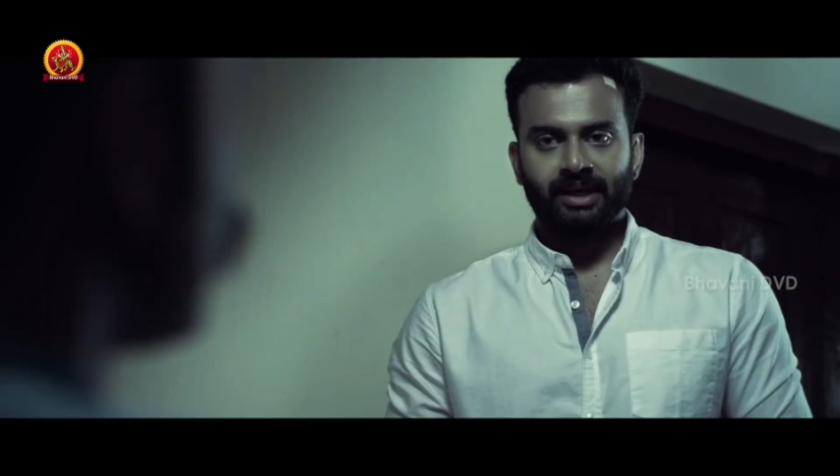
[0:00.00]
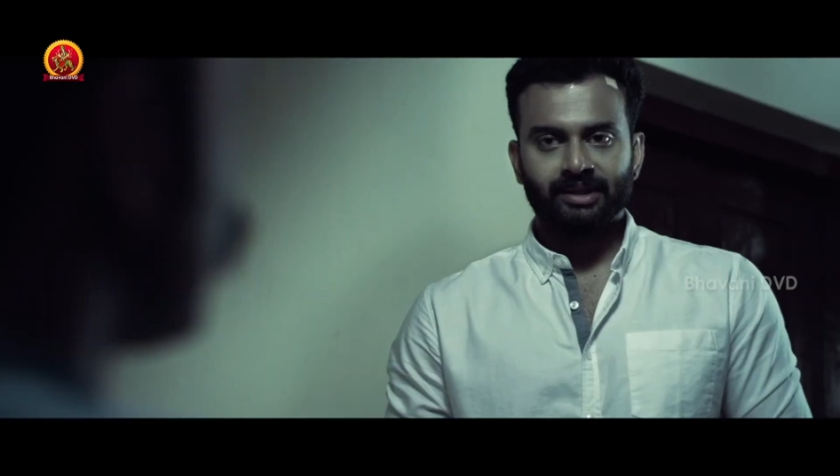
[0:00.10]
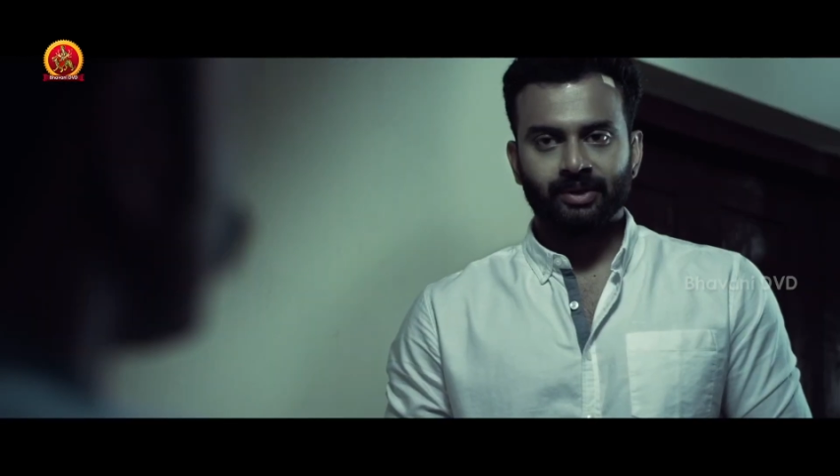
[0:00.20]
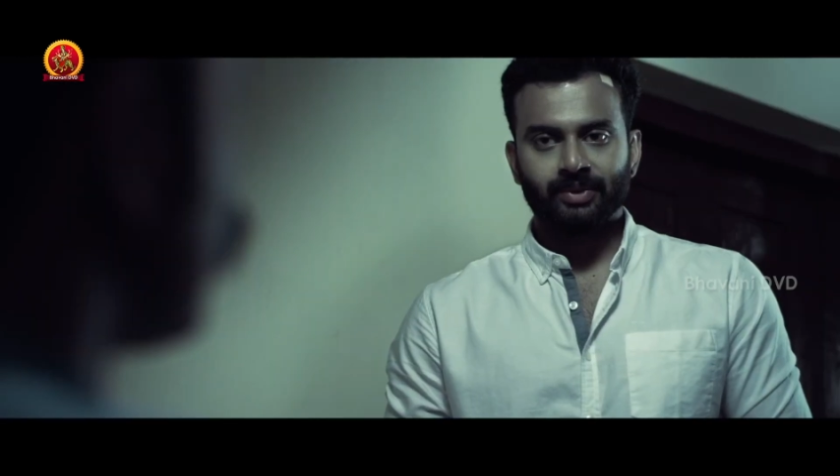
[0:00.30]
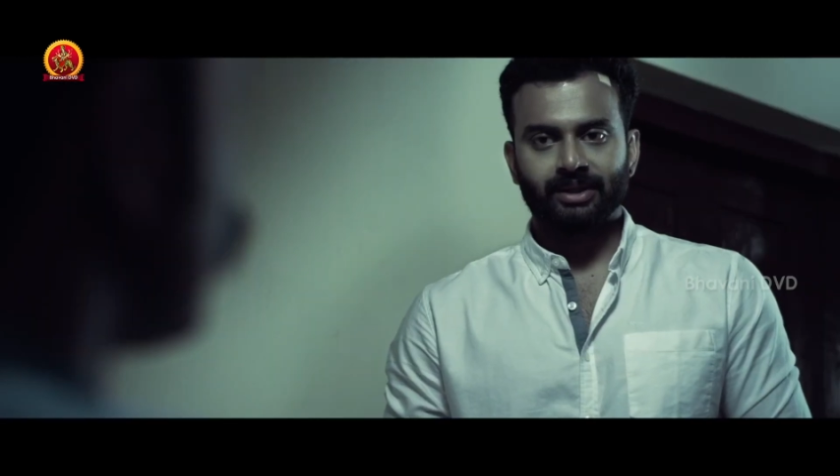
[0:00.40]

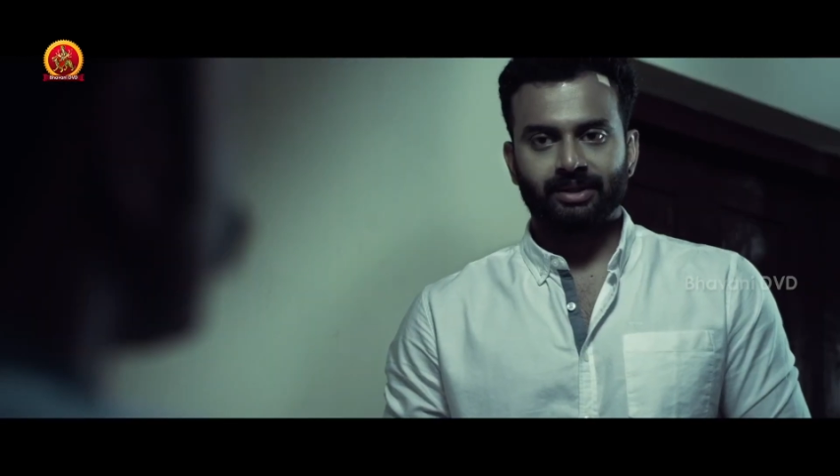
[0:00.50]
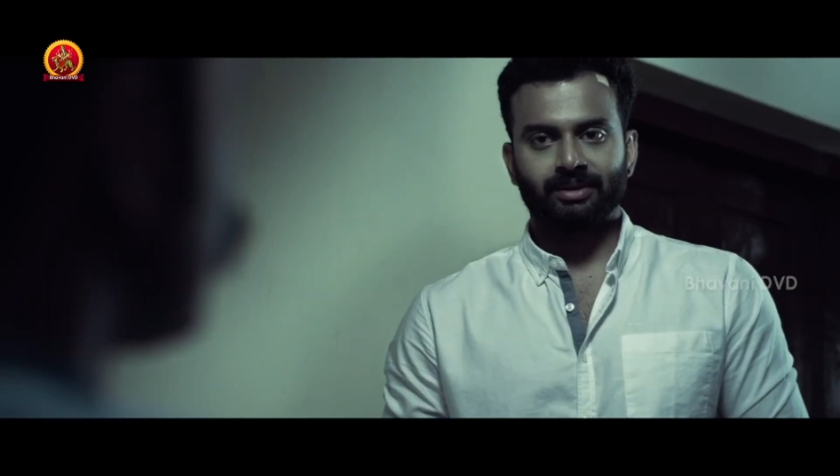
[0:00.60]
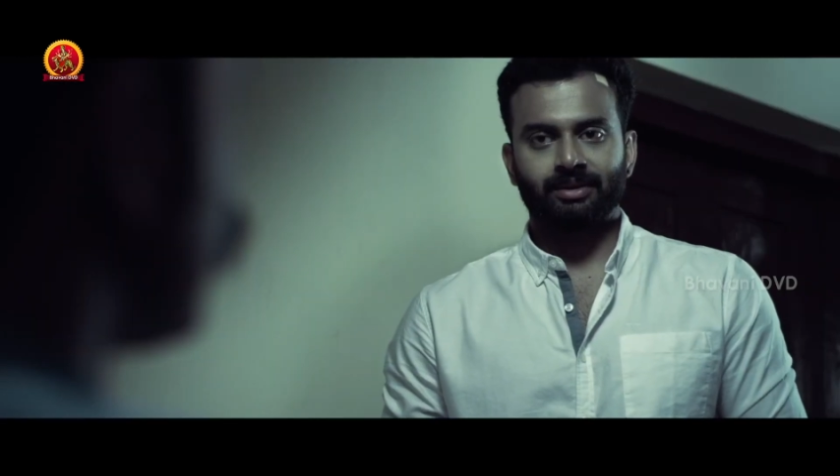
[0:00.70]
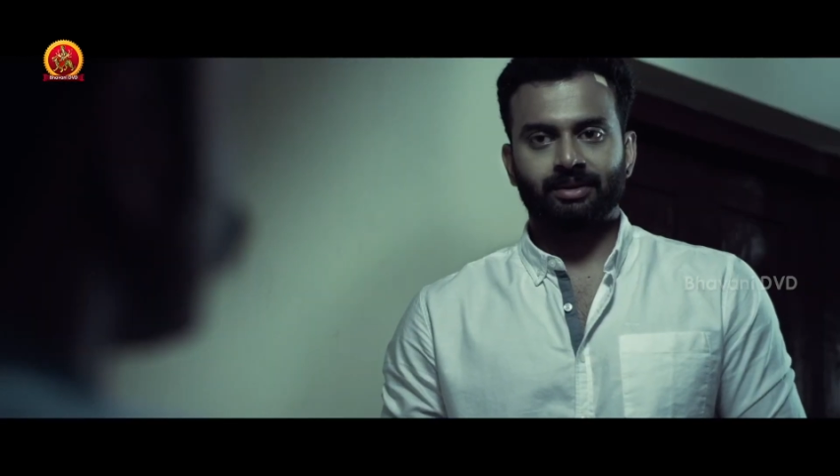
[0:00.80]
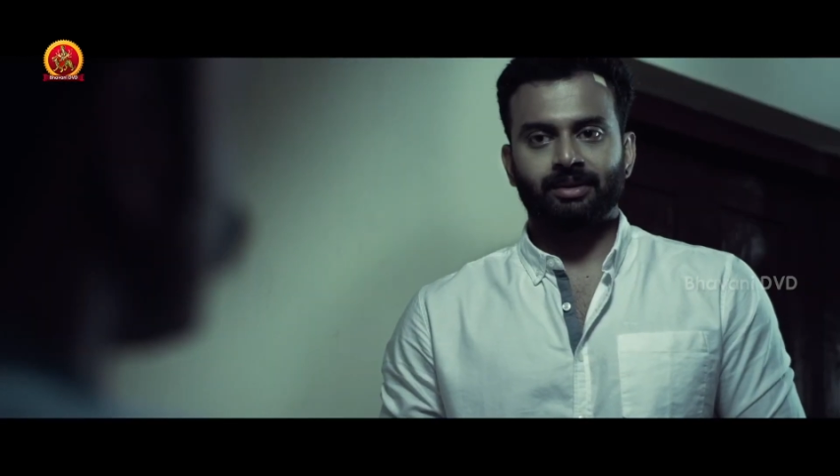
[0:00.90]
చార్జ్ పెట్టాను
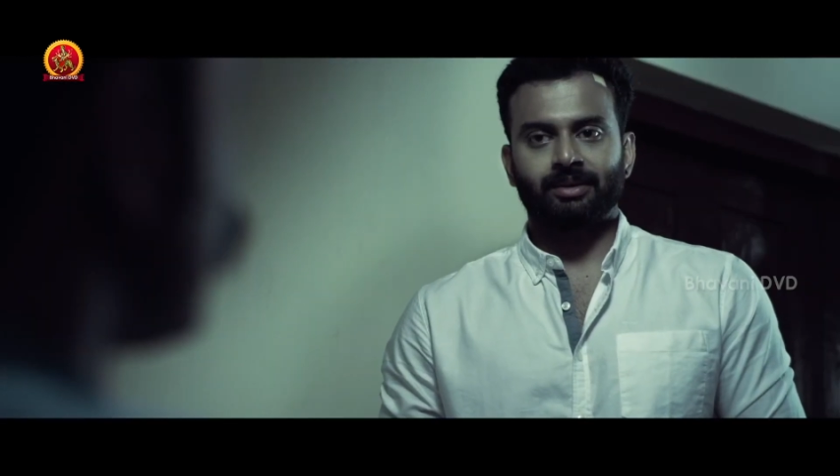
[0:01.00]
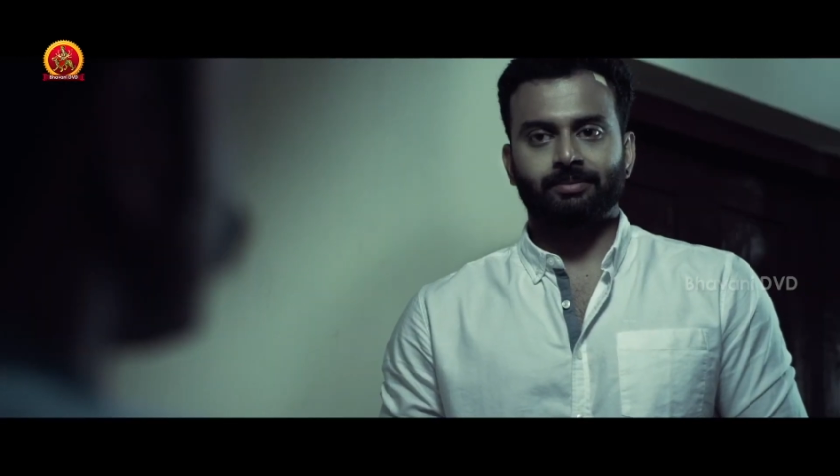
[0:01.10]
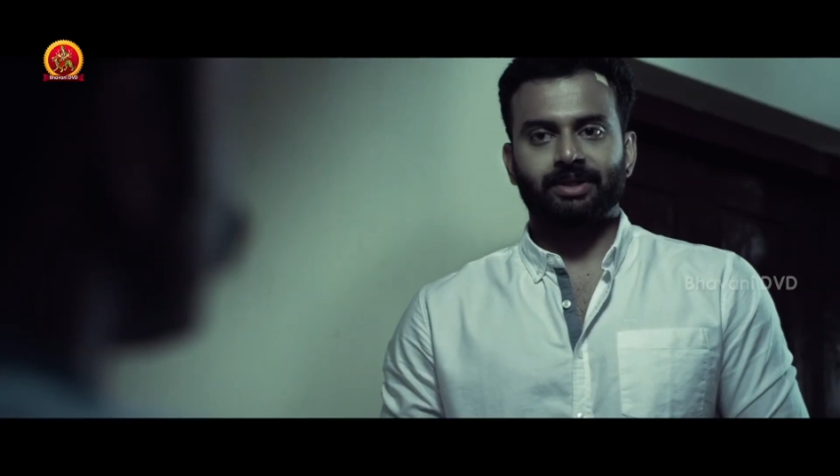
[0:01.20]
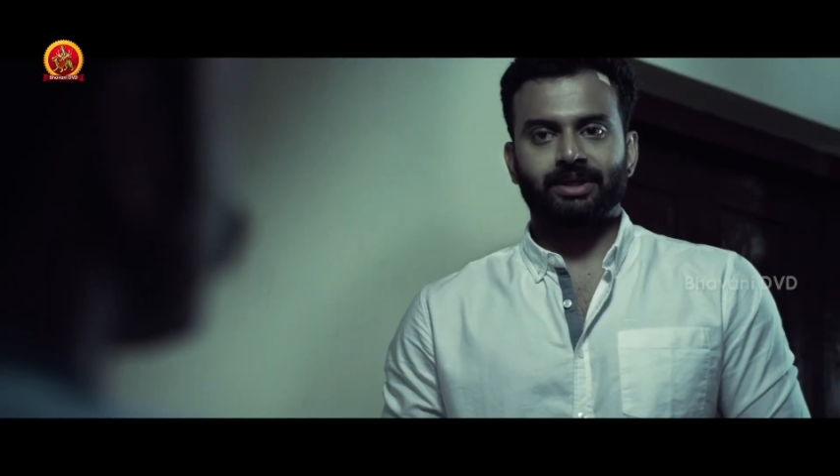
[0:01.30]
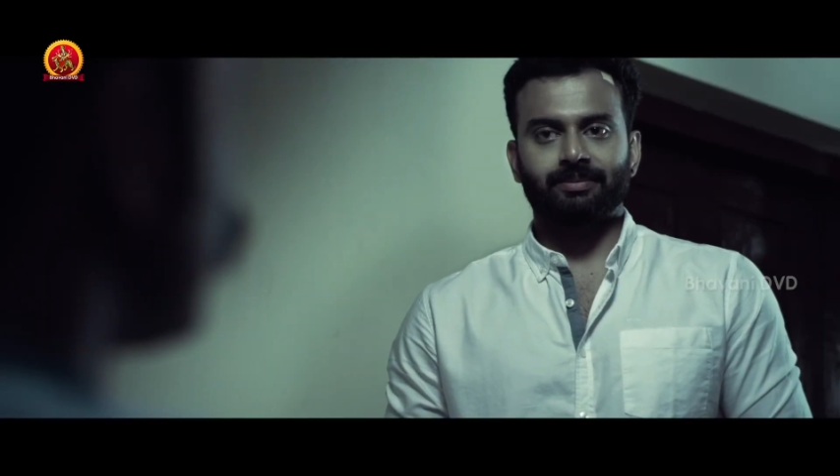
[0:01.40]
సార్
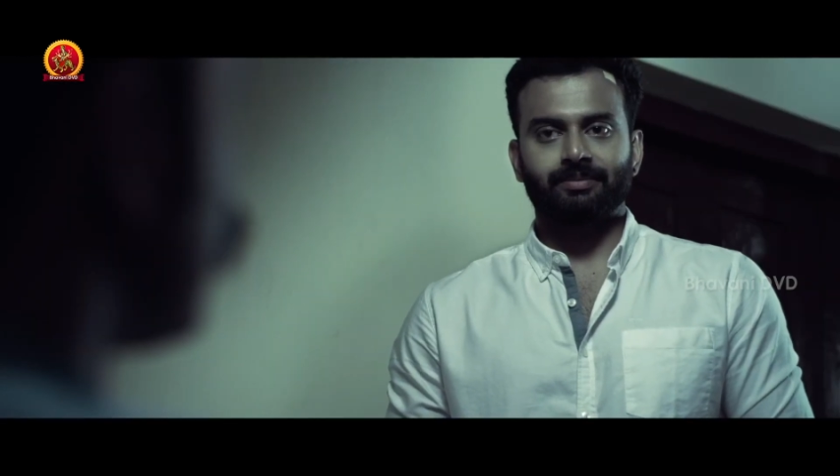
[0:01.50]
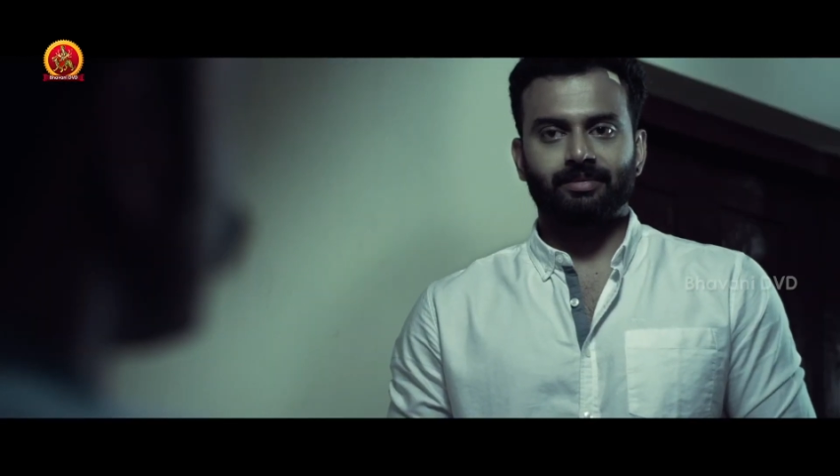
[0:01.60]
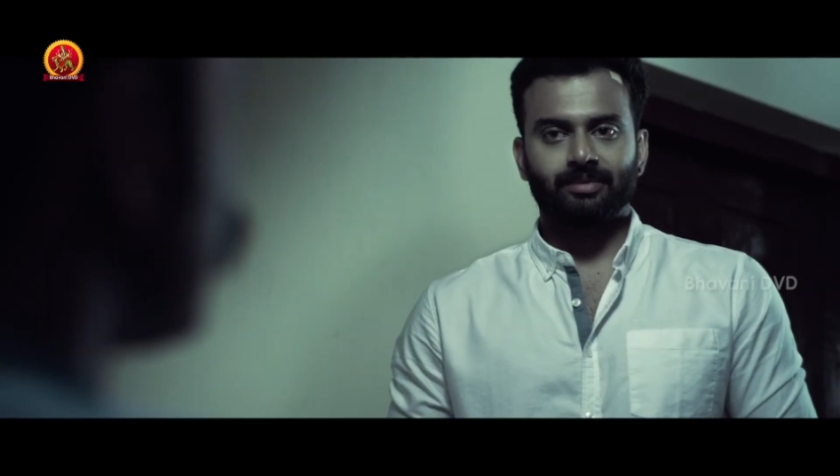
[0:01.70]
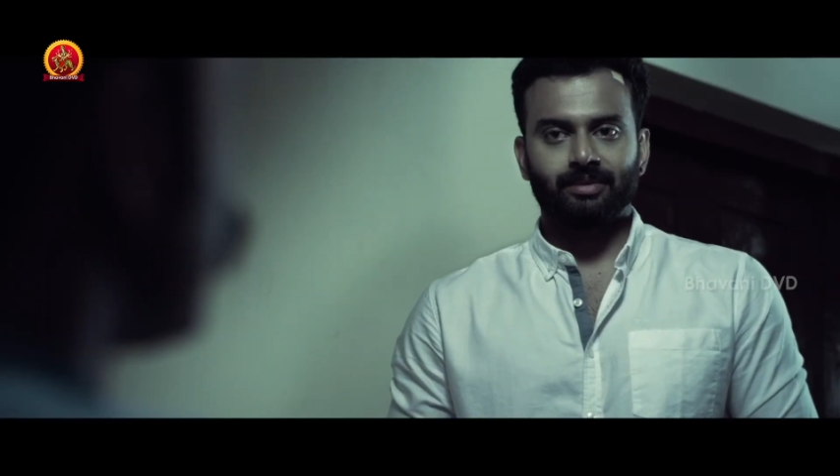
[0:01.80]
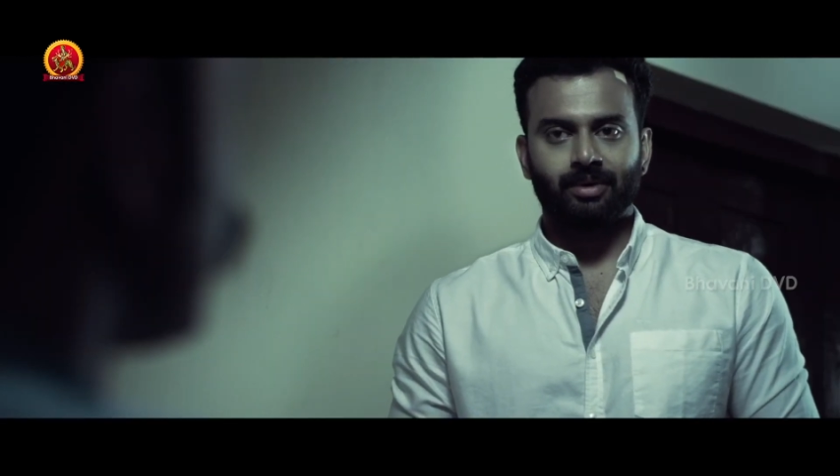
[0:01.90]
కానీ
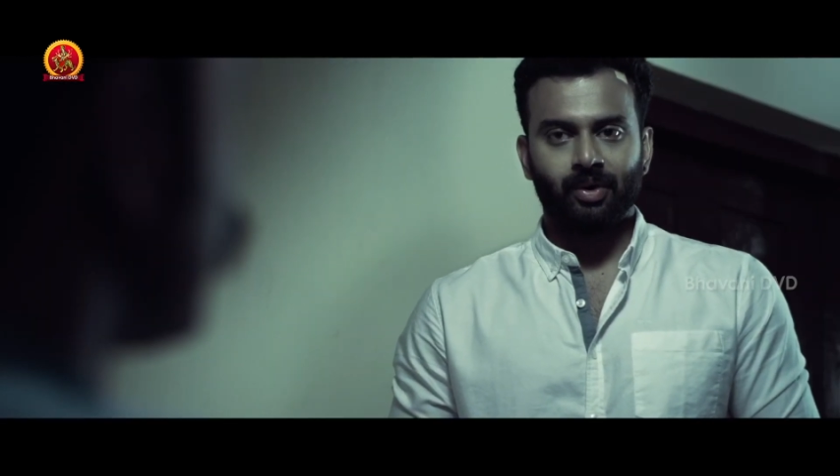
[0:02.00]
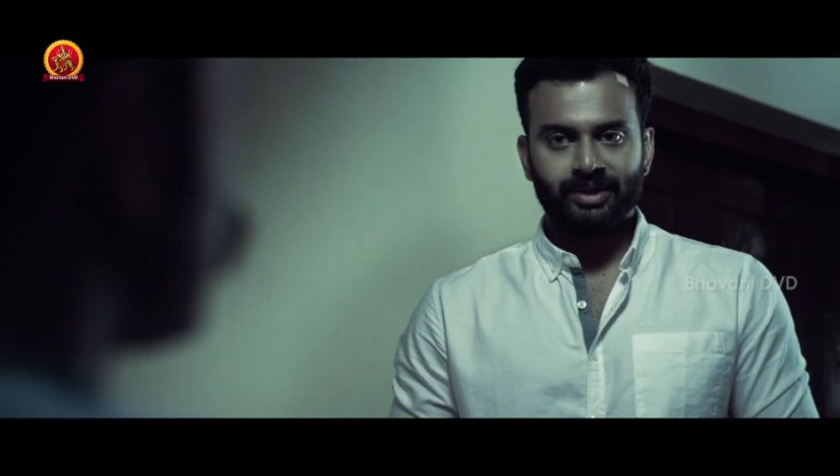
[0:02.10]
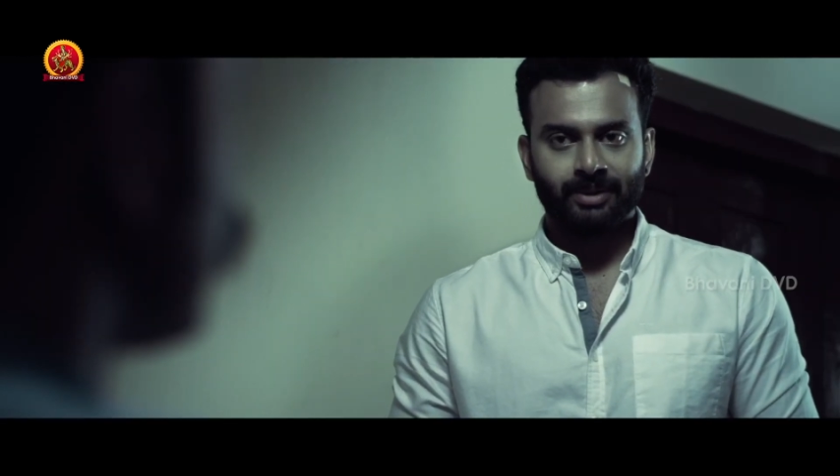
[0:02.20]
ఆన్ చేయడం